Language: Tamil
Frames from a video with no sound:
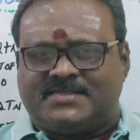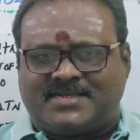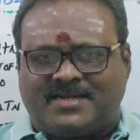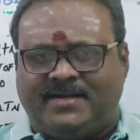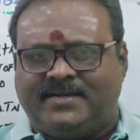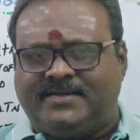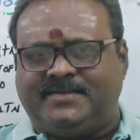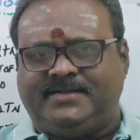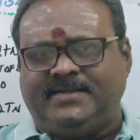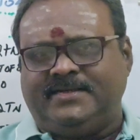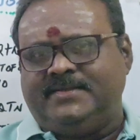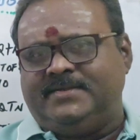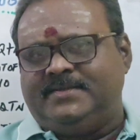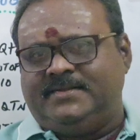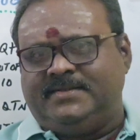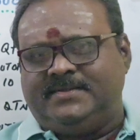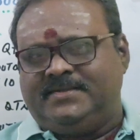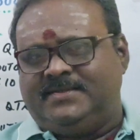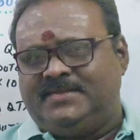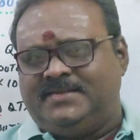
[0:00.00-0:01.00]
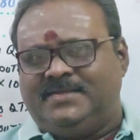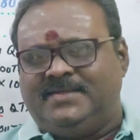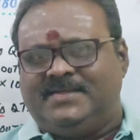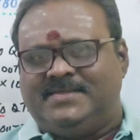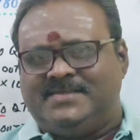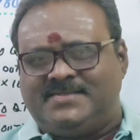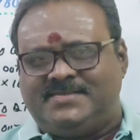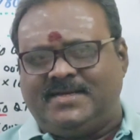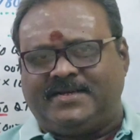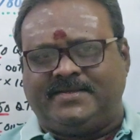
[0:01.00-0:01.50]
ஸ்லட்டு
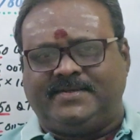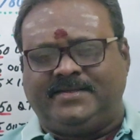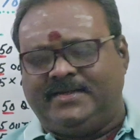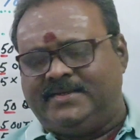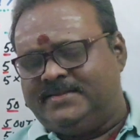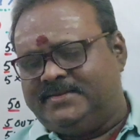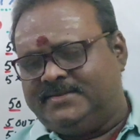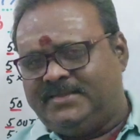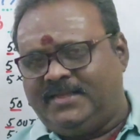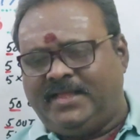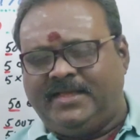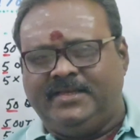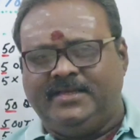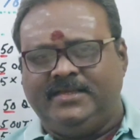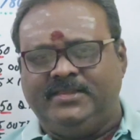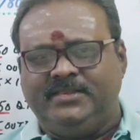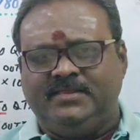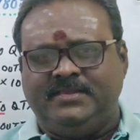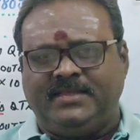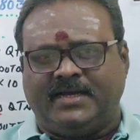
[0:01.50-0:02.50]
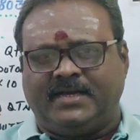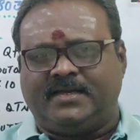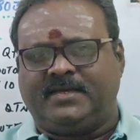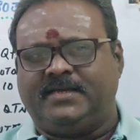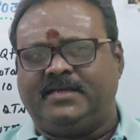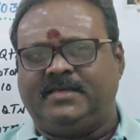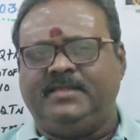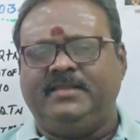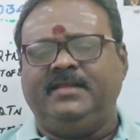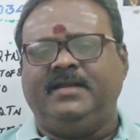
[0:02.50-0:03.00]
செட்டு இந்த
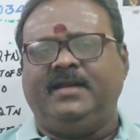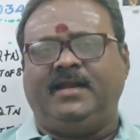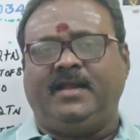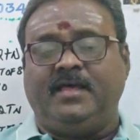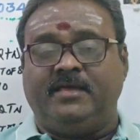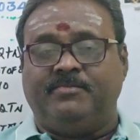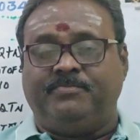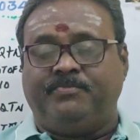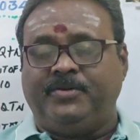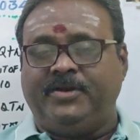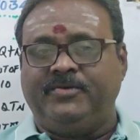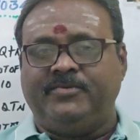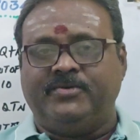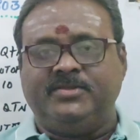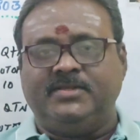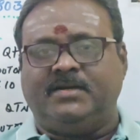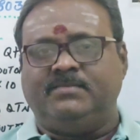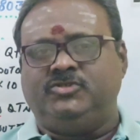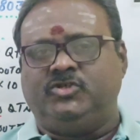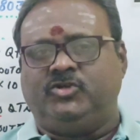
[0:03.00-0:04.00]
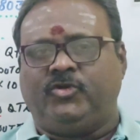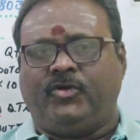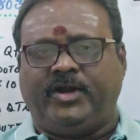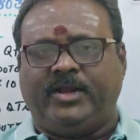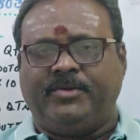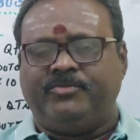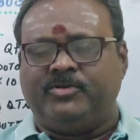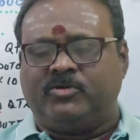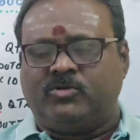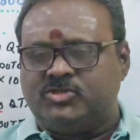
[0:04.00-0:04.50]
இதிலெலாம் எப்படி வந்து அப்ஜெக்டிவ்
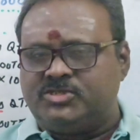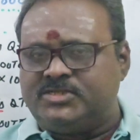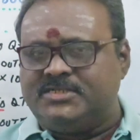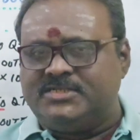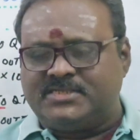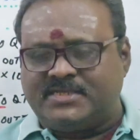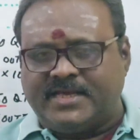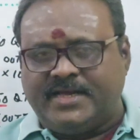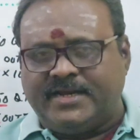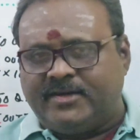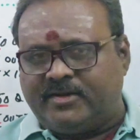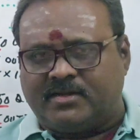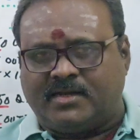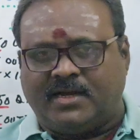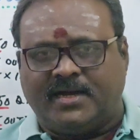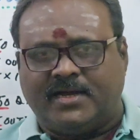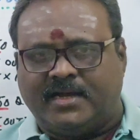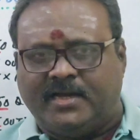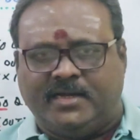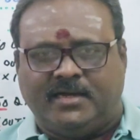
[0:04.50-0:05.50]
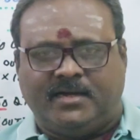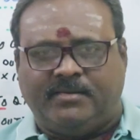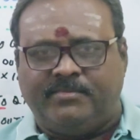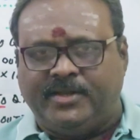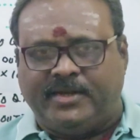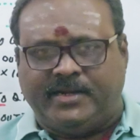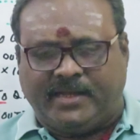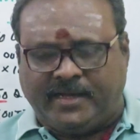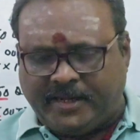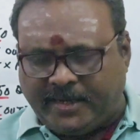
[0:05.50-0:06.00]
டைப்பு கொஸ்டின்ஸ் கேட்டிருக்காங்க
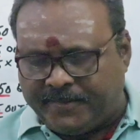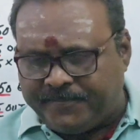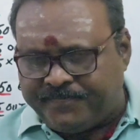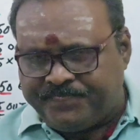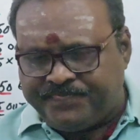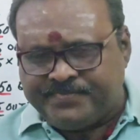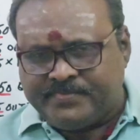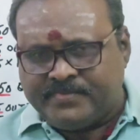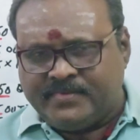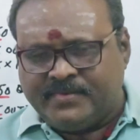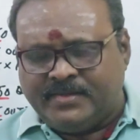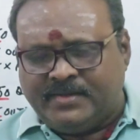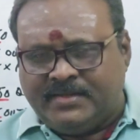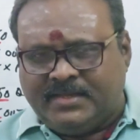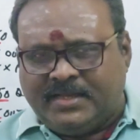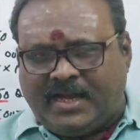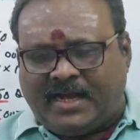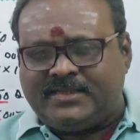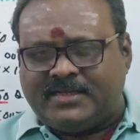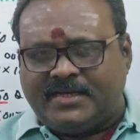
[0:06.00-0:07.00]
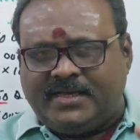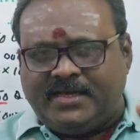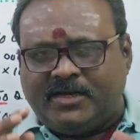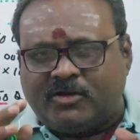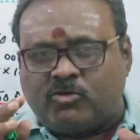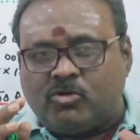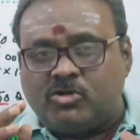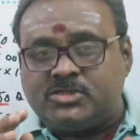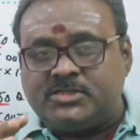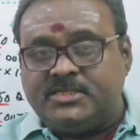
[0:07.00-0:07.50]
அப்படின்னா அந்த
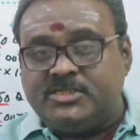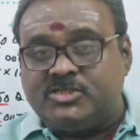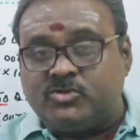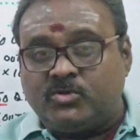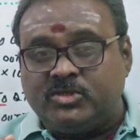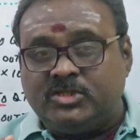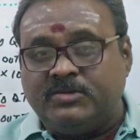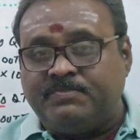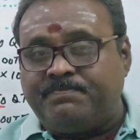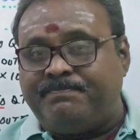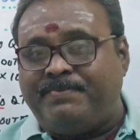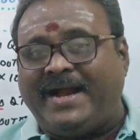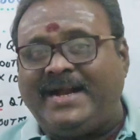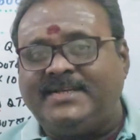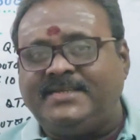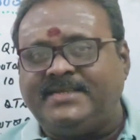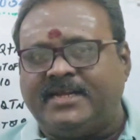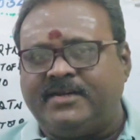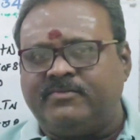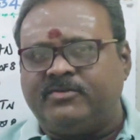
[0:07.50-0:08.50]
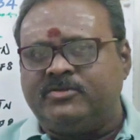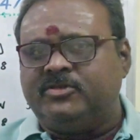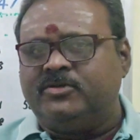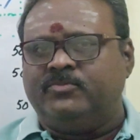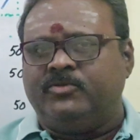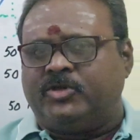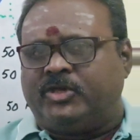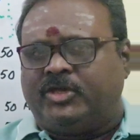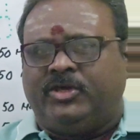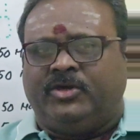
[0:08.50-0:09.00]
கொஸ்டின்ஸ் வந்து பேட்டர்ன் வந்து
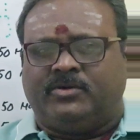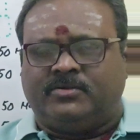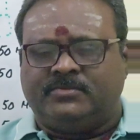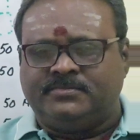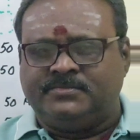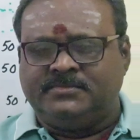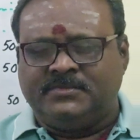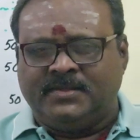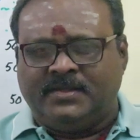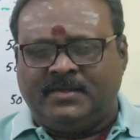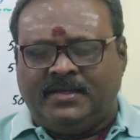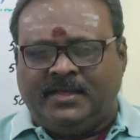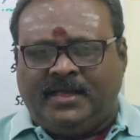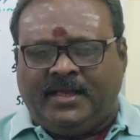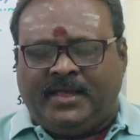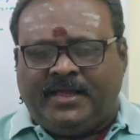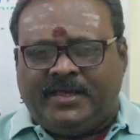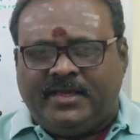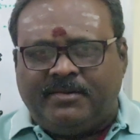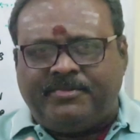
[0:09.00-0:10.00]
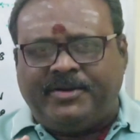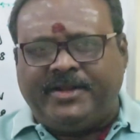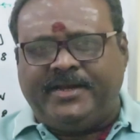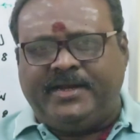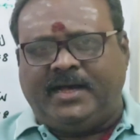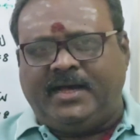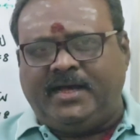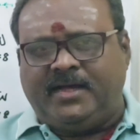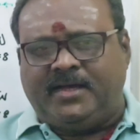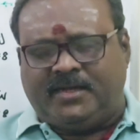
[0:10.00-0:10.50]
முக்கியம்
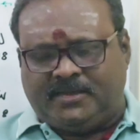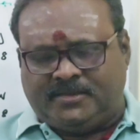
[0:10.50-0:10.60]
எப்படின்னா